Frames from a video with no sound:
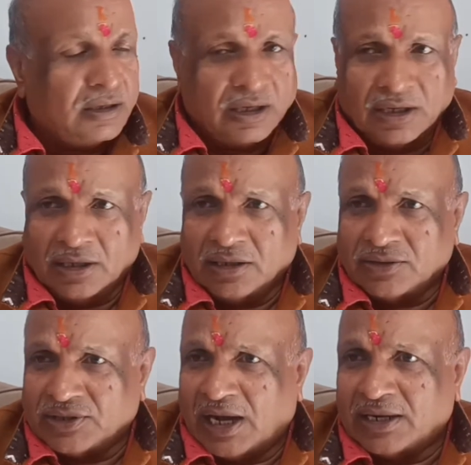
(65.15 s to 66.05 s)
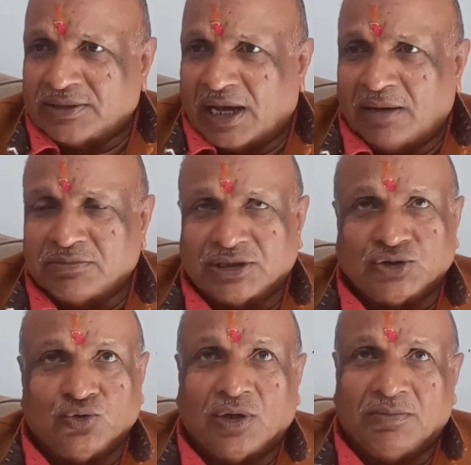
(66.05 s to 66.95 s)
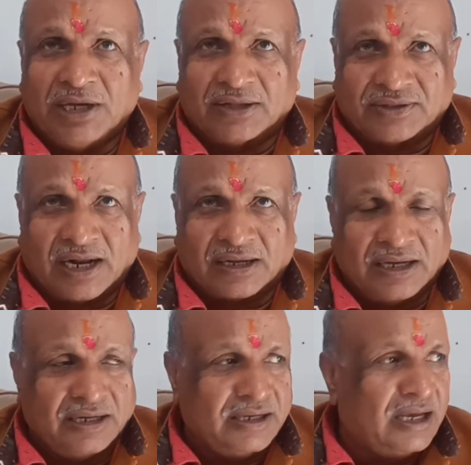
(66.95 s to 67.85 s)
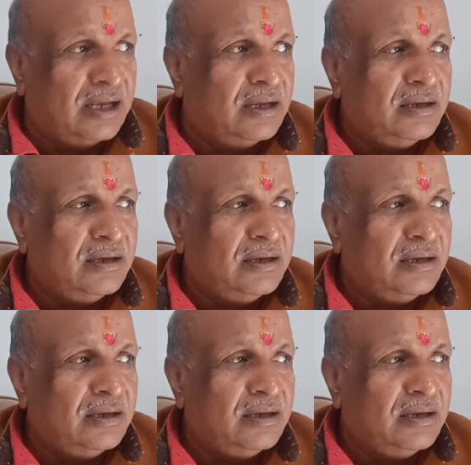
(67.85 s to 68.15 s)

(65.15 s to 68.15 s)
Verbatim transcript: ये चार धाम की सुगम यात्रा के लिए